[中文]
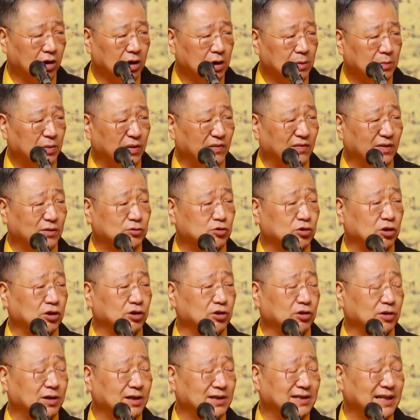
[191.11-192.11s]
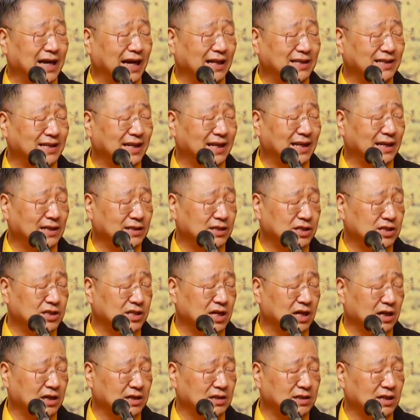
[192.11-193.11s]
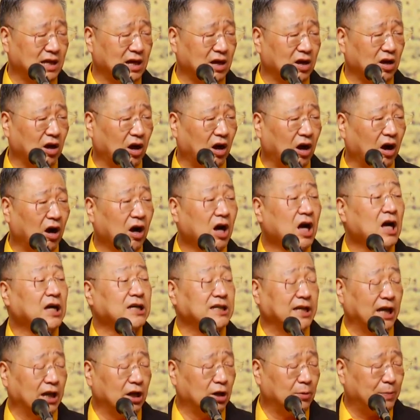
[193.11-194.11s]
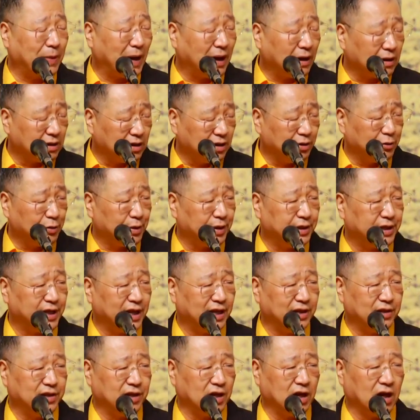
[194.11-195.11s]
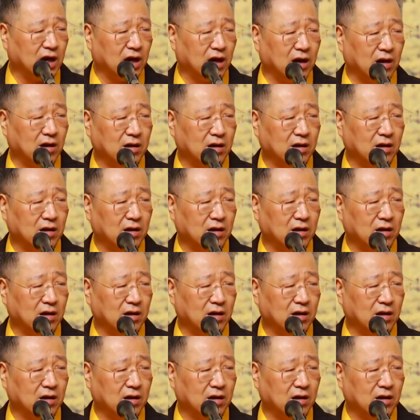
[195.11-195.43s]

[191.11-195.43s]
比方说有一个男的了，你想跟他好，也要把恶缘念掉。